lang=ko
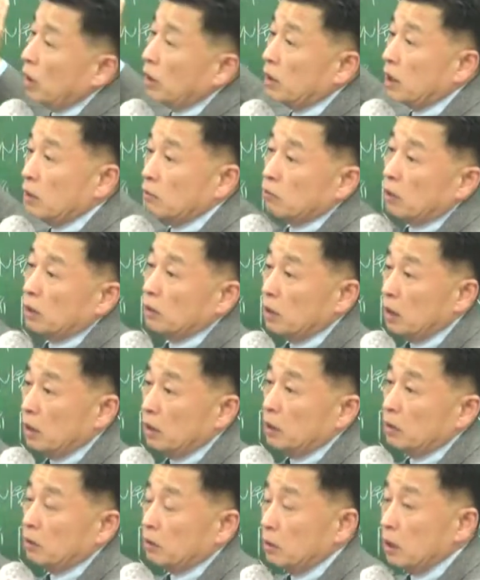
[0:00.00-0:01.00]
대한
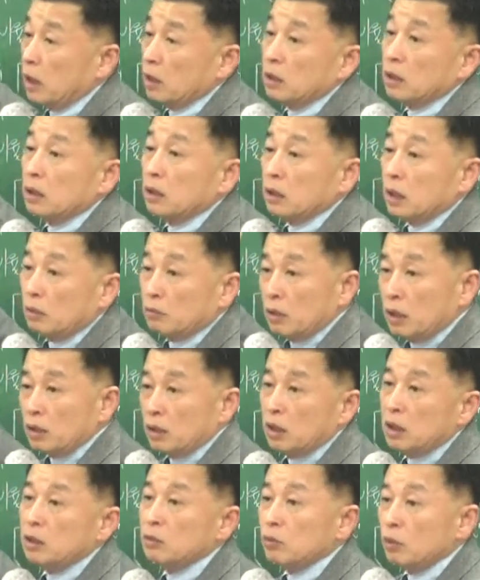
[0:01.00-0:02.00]
관계는 그다지 크지 않으면
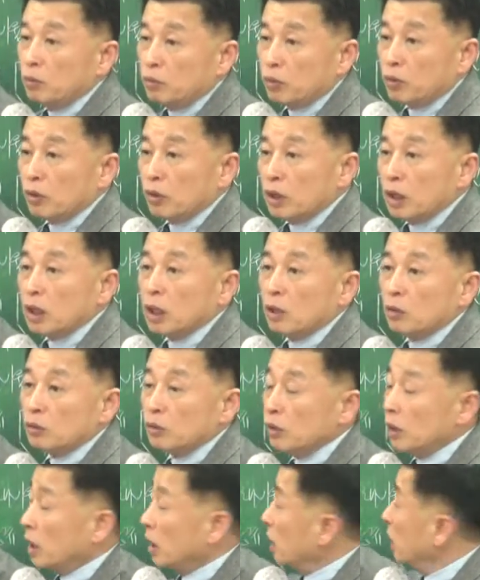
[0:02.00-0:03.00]
한25% 이렇게
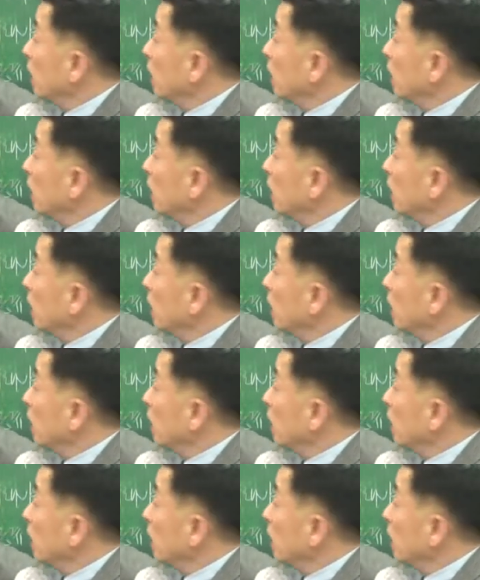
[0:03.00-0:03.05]
나오는데